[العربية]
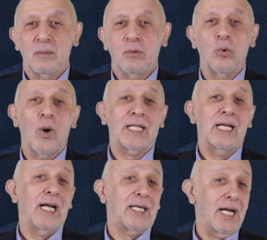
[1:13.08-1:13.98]
بالوقت
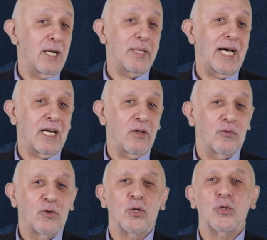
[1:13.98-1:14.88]
اللي الكل بيعرف
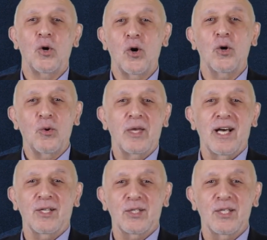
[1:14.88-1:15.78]
انه عون
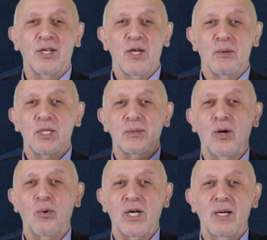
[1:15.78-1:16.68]
وميقاتي
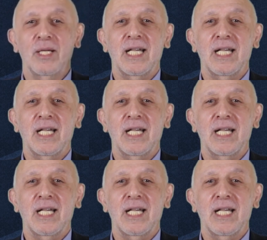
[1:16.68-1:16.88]
بيسمعوا كلمة